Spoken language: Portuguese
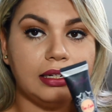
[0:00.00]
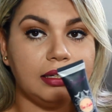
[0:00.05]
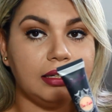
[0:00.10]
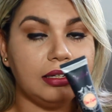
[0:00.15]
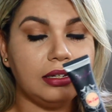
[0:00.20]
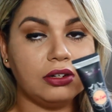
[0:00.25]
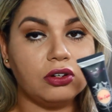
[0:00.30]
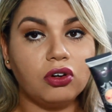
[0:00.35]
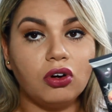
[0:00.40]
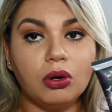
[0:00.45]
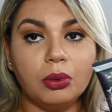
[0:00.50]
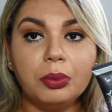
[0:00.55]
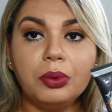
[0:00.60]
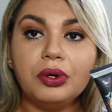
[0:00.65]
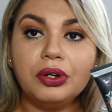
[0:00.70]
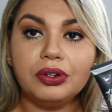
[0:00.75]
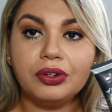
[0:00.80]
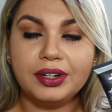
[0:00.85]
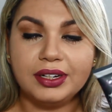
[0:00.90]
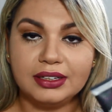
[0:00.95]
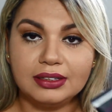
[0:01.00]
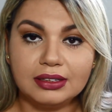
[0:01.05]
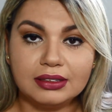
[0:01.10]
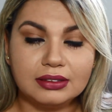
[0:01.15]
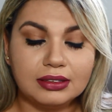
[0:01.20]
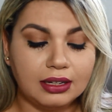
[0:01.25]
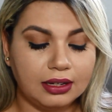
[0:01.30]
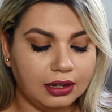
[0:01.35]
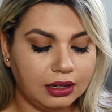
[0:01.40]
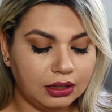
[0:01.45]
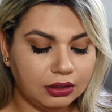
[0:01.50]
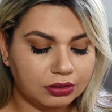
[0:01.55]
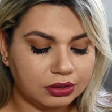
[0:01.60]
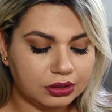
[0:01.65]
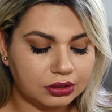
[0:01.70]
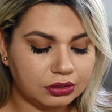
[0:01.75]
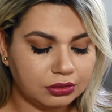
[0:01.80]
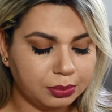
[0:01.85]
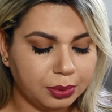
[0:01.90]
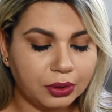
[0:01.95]
E como eu ainda tenho,
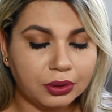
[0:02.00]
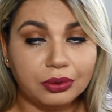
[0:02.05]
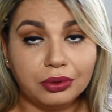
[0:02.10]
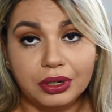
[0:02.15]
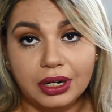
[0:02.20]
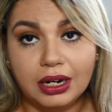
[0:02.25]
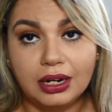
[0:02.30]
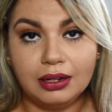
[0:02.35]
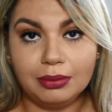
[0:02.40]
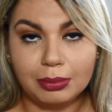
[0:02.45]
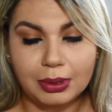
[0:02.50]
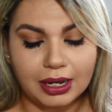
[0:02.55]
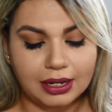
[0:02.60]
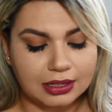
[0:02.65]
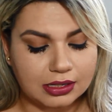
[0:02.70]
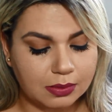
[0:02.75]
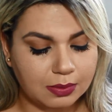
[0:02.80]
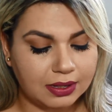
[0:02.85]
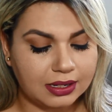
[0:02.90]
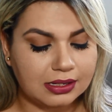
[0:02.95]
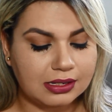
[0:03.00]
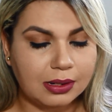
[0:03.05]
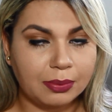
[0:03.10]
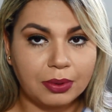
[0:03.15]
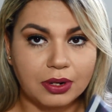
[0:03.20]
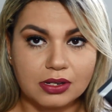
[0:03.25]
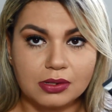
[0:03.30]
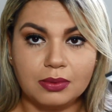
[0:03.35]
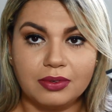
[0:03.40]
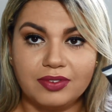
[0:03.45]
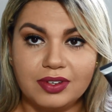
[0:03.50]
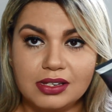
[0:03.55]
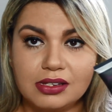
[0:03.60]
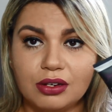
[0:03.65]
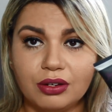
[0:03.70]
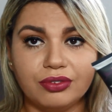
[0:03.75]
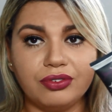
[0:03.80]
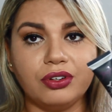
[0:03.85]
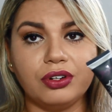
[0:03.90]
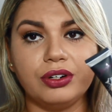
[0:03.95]
eu não procurei mais, mas a próxima
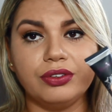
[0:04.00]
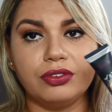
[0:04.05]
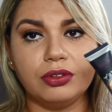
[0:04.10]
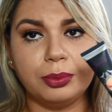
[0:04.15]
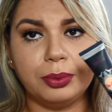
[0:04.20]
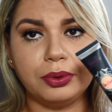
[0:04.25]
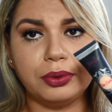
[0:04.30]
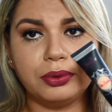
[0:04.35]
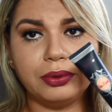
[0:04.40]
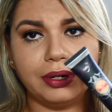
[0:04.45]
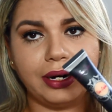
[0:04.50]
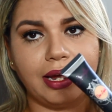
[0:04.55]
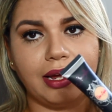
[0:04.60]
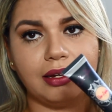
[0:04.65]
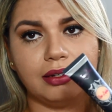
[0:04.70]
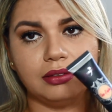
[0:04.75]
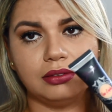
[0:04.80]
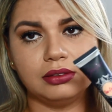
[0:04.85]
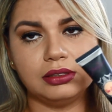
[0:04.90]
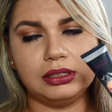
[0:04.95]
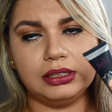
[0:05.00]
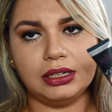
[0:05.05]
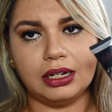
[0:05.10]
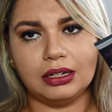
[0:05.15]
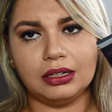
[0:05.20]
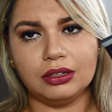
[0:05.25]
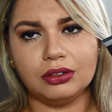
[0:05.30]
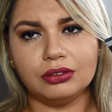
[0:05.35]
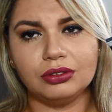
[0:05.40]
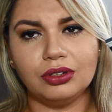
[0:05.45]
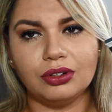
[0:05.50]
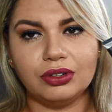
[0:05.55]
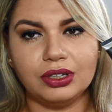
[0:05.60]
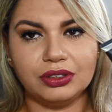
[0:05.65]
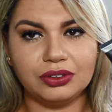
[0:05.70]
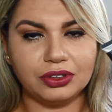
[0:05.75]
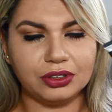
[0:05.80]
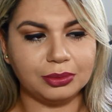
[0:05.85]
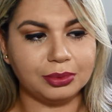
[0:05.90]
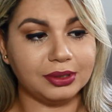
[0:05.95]
vez que eu for eu vou procurar e aí eu dou um
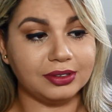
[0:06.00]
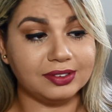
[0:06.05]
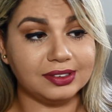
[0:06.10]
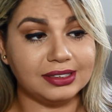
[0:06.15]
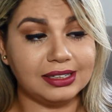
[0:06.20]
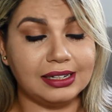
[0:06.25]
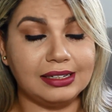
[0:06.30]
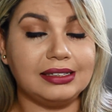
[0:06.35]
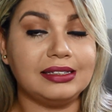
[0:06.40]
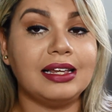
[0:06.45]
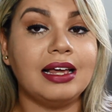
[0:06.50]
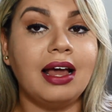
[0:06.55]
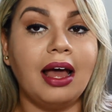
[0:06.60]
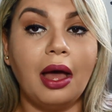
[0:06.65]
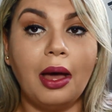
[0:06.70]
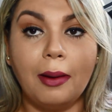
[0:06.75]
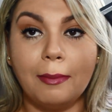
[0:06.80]
retorno pra vocês.